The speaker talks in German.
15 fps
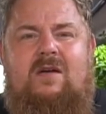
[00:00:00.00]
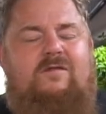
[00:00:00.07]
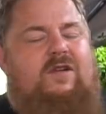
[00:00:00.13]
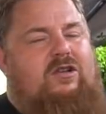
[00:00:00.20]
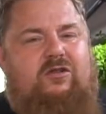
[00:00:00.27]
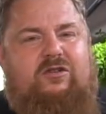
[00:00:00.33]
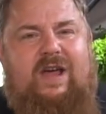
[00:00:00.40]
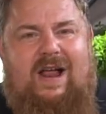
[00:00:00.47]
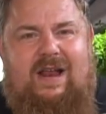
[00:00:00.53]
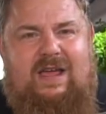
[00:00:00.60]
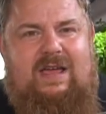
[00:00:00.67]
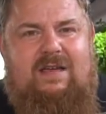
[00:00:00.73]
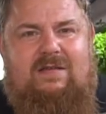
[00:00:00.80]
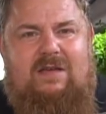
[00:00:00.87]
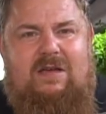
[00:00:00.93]
was total
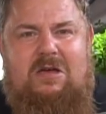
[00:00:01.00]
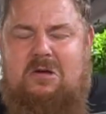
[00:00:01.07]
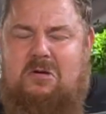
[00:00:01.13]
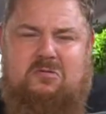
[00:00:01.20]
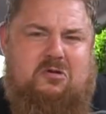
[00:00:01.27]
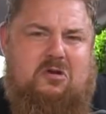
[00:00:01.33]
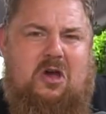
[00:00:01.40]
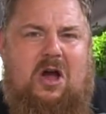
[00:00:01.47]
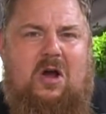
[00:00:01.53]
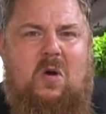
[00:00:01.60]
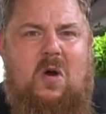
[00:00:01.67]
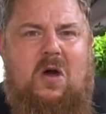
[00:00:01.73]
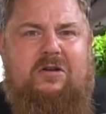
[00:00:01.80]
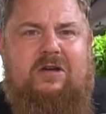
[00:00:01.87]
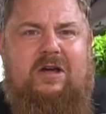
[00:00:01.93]
easy äh, sich
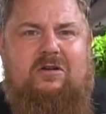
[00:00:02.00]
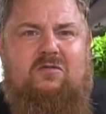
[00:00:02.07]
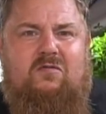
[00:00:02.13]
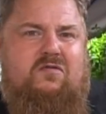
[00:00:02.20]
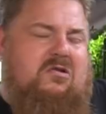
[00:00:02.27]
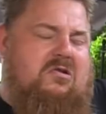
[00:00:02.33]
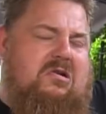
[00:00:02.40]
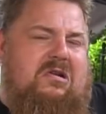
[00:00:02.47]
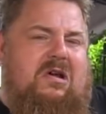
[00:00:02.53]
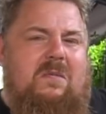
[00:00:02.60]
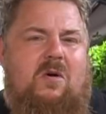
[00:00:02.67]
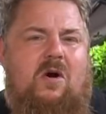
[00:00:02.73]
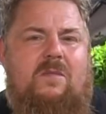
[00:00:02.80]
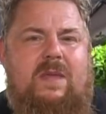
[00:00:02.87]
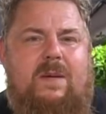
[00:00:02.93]
angehört hat. Und wir gedacht
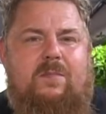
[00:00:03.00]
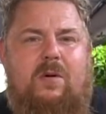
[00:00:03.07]
haben, komm, das